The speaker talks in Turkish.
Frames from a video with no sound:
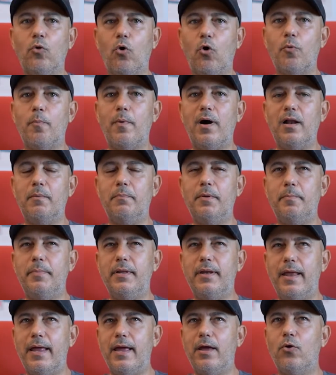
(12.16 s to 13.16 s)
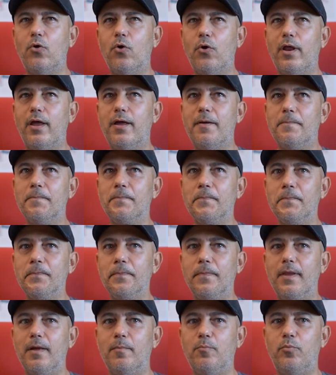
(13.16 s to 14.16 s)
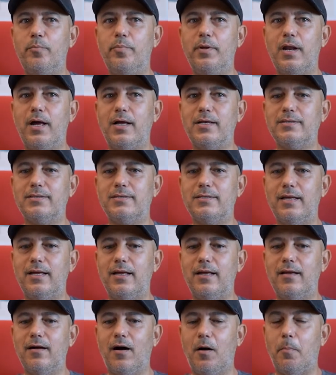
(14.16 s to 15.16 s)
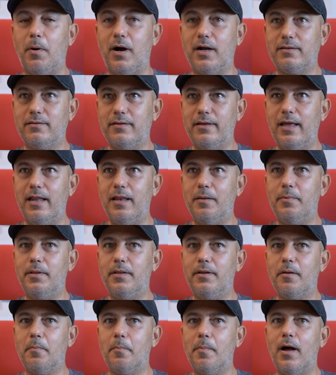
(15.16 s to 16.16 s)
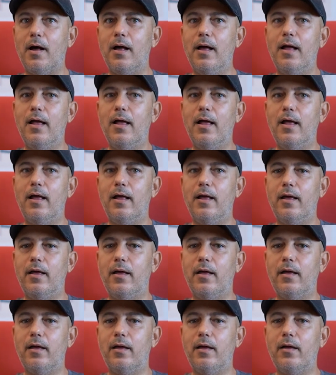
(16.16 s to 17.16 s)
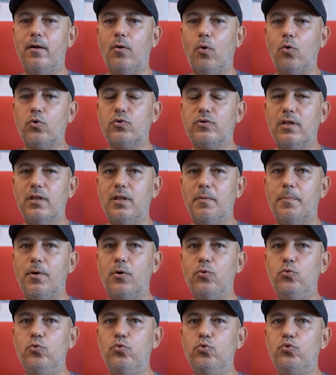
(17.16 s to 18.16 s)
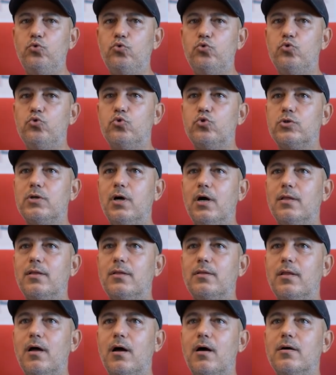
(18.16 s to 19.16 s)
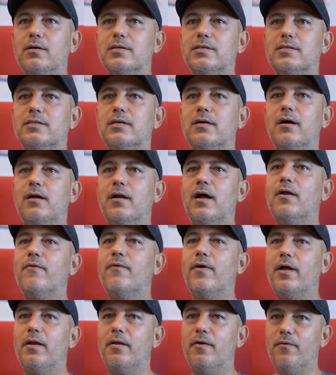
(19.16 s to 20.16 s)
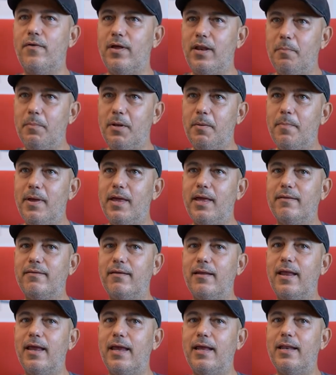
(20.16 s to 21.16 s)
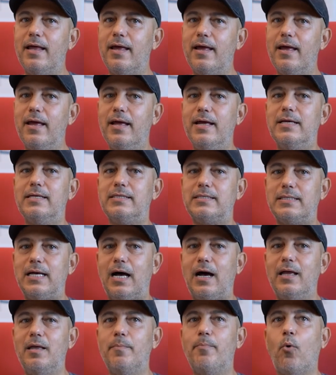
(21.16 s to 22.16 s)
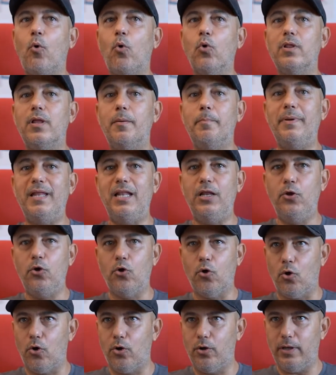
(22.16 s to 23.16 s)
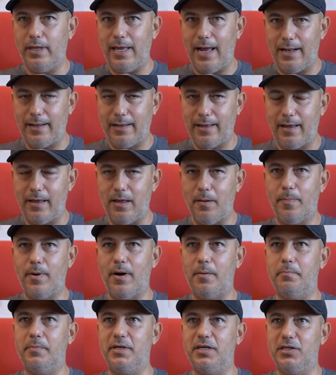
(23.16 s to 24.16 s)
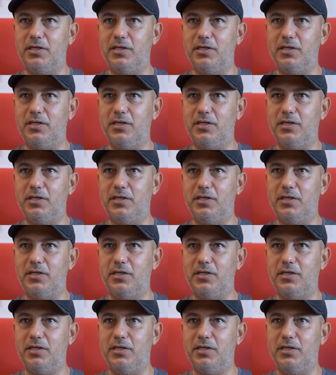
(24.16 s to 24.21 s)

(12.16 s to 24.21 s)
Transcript: Normal bir bireye göre bu biraz e, abartı gelebilir ama e, ortalama 300 kat daha hızlı karar ver, verebilme yeteneğine sahip olabiliyor yelken yapan bir